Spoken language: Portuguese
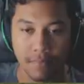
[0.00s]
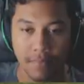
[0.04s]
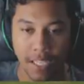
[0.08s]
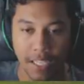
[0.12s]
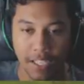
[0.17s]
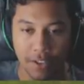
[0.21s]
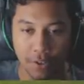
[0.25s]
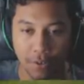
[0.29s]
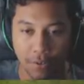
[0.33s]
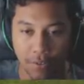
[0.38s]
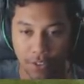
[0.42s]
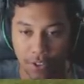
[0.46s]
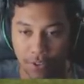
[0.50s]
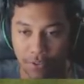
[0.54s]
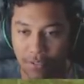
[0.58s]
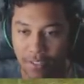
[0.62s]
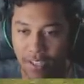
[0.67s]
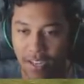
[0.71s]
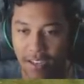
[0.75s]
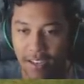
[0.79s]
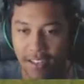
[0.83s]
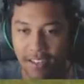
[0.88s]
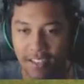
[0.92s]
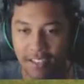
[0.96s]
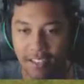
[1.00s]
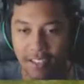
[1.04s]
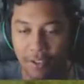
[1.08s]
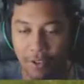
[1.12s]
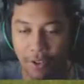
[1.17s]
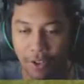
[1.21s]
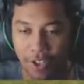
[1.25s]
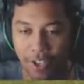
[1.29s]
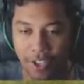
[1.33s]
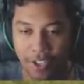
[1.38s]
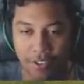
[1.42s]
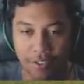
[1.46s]
Ah, tô vendo um cara ali
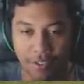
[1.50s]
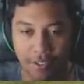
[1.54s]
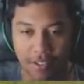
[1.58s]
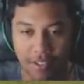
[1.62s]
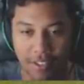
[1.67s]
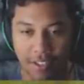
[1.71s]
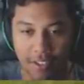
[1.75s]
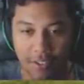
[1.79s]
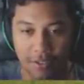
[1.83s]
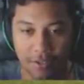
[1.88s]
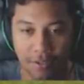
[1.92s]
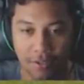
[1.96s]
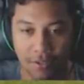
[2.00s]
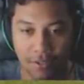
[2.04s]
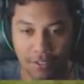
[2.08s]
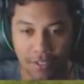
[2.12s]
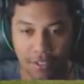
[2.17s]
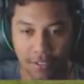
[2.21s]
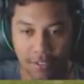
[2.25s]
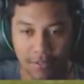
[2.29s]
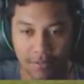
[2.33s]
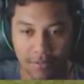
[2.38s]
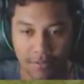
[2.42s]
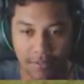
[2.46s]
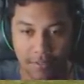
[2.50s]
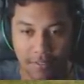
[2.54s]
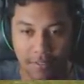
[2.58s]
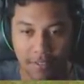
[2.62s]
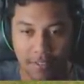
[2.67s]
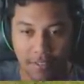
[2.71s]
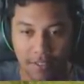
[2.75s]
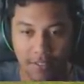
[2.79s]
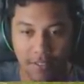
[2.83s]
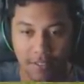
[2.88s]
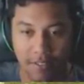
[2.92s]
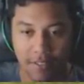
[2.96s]
correndo. Vou atrás de uma coisa.
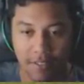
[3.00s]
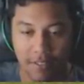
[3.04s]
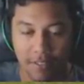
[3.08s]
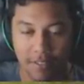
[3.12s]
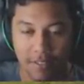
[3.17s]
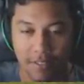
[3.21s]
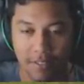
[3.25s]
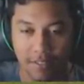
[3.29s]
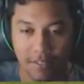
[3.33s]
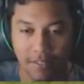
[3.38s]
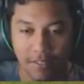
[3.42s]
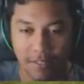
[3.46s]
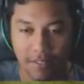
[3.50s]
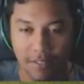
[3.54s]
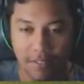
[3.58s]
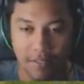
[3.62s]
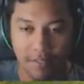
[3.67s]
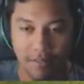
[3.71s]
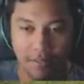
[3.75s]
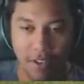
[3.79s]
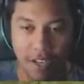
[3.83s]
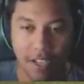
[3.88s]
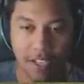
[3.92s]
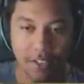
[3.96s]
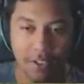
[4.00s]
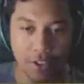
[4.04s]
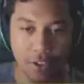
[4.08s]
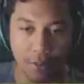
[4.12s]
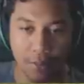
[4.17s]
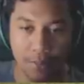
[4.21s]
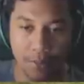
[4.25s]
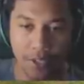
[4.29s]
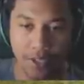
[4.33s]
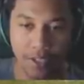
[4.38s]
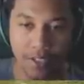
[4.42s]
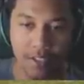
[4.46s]
Né, Vá,
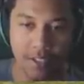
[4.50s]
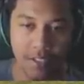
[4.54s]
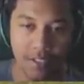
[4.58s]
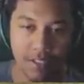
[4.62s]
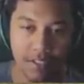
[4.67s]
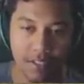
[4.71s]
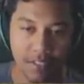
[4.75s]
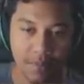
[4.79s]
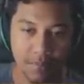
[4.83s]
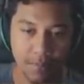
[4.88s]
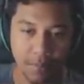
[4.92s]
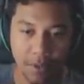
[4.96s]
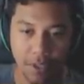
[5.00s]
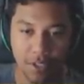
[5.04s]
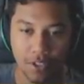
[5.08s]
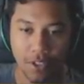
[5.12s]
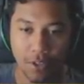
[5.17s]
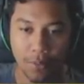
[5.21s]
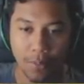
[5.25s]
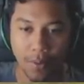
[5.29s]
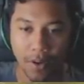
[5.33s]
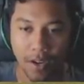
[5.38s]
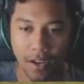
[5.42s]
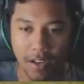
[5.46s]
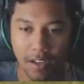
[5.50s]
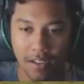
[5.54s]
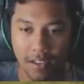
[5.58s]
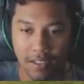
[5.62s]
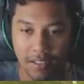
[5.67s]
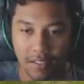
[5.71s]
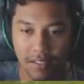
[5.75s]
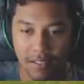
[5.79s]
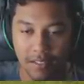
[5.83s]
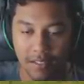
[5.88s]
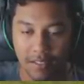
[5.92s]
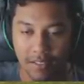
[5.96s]
drop. Pode dropar.
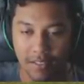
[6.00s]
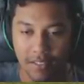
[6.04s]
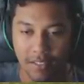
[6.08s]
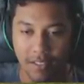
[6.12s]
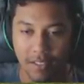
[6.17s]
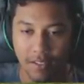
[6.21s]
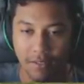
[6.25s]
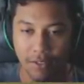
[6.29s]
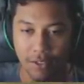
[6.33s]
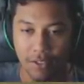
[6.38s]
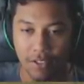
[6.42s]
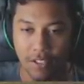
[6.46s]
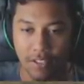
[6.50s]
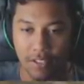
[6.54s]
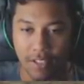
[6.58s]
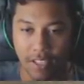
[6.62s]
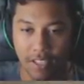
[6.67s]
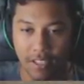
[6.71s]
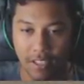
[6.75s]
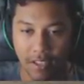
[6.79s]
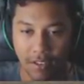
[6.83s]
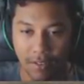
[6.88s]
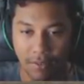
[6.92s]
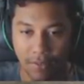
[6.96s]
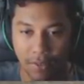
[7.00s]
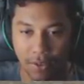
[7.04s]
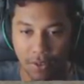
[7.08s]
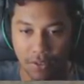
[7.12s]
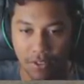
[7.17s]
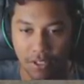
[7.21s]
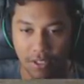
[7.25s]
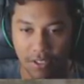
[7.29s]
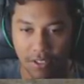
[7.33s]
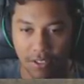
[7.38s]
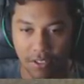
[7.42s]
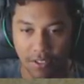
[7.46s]
Vou tentar dar a
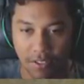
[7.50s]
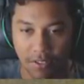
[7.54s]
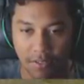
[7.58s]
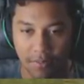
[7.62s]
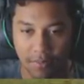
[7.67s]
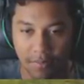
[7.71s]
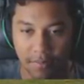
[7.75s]
volta aqui.